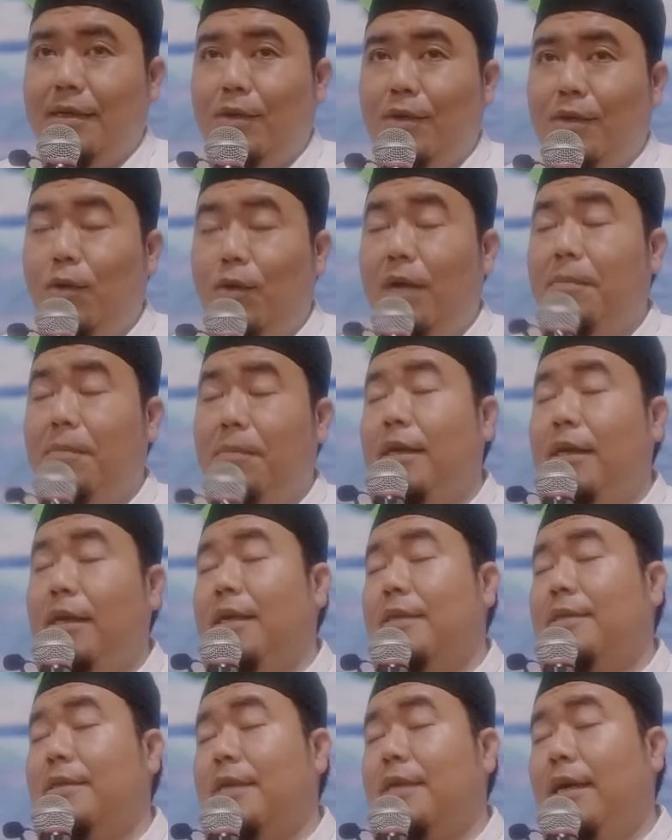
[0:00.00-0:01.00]
waman
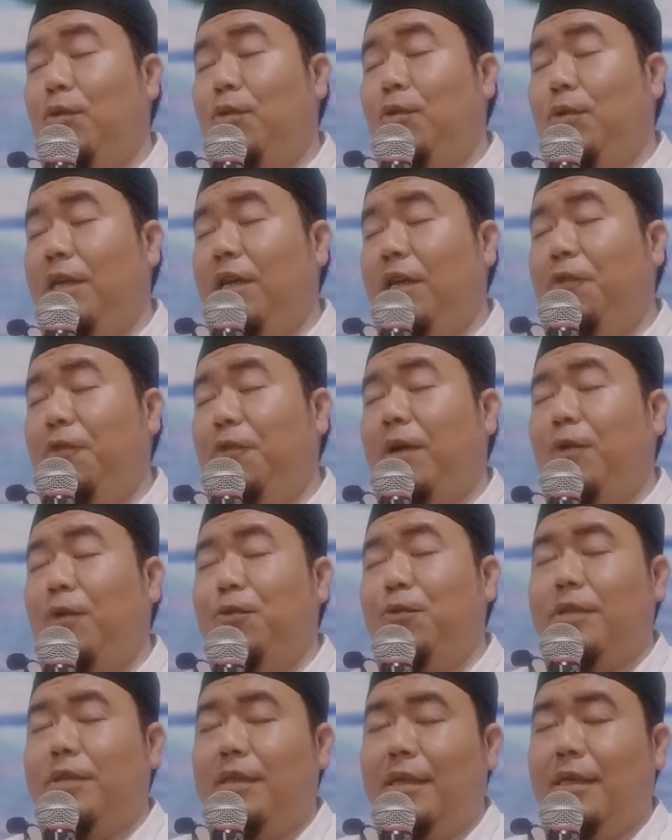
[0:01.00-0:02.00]
yas'aluni
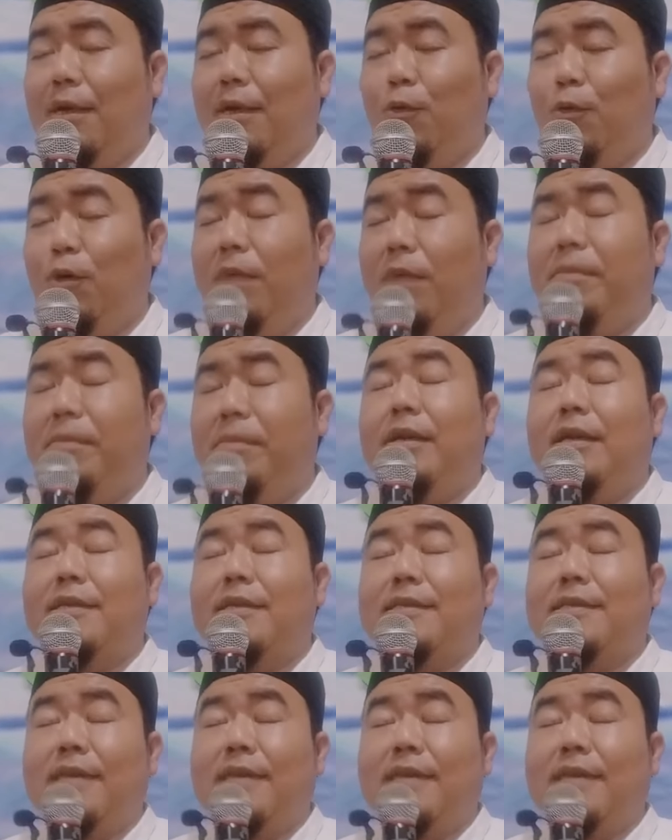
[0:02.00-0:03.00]
fa'utiyah waman
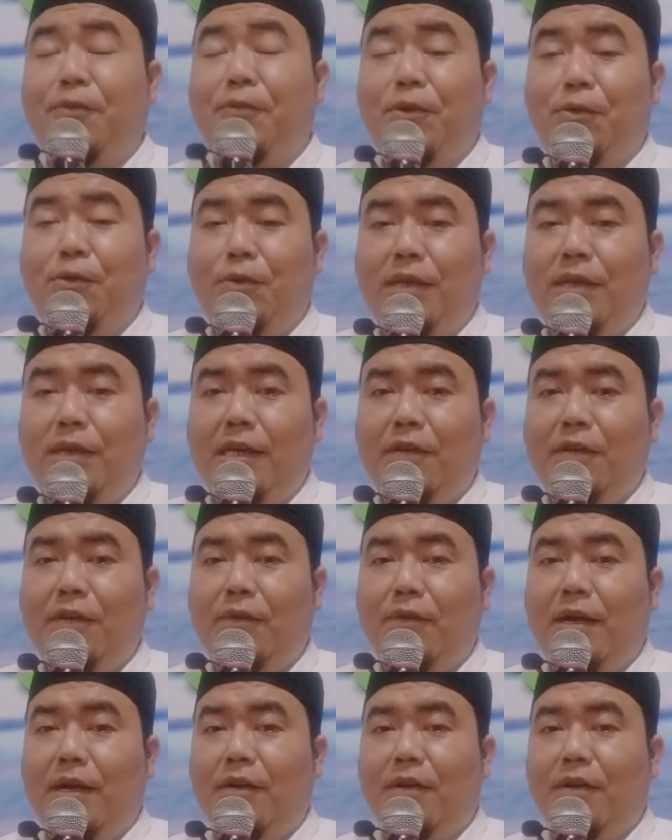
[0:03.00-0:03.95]
yastaghfiruni